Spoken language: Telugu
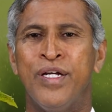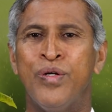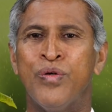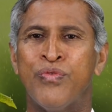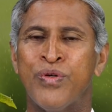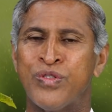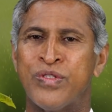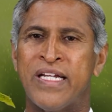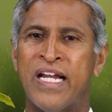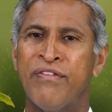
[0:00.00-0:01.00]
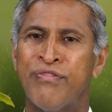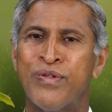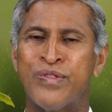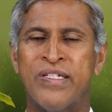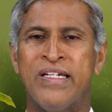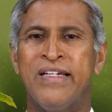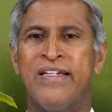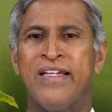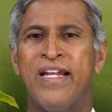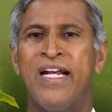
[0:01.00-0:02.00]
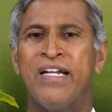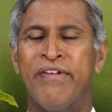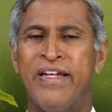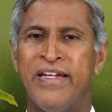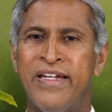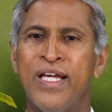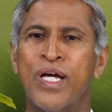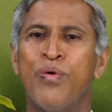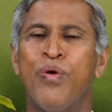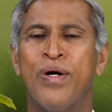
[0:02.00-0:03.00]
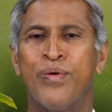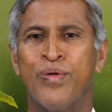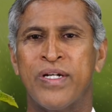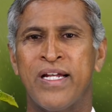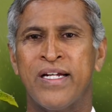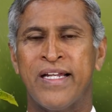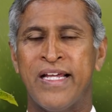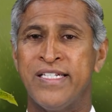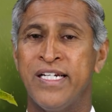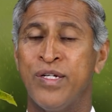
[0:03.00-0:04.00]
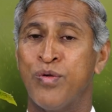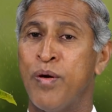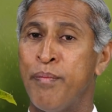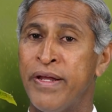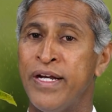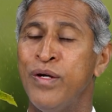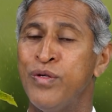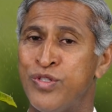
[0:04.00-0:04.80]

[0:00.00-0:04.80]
ఎండు ఫ్రూట్స్ డ్రై ఫ్రూట్స్ ఇలాంటివన్నీ ఎక్కువ వాడుకోవటానికి ట్రై చేయండి కొబ్బరి నీళ్ళు